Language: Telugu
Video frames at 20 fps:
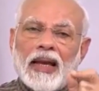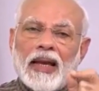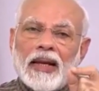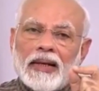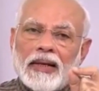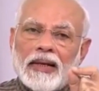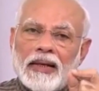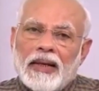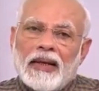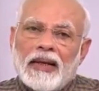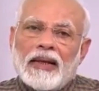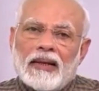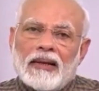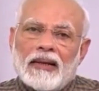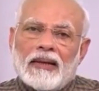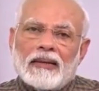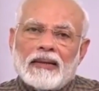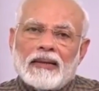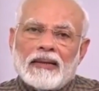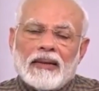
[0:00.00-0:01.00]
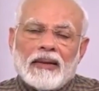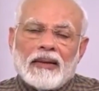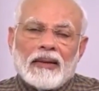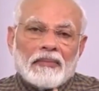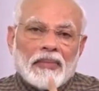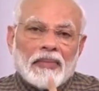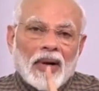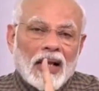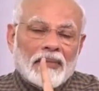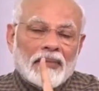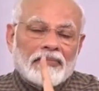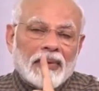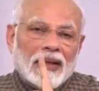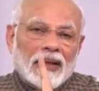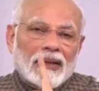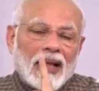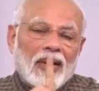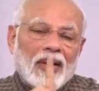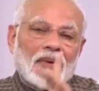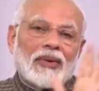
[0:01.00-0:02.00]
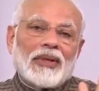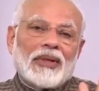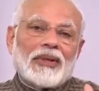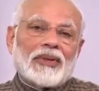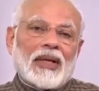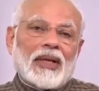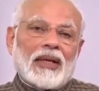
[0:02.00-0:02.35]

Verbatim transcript: అధర్మంపై ధర్మం కోసం పద్దెనిమిది రోజులు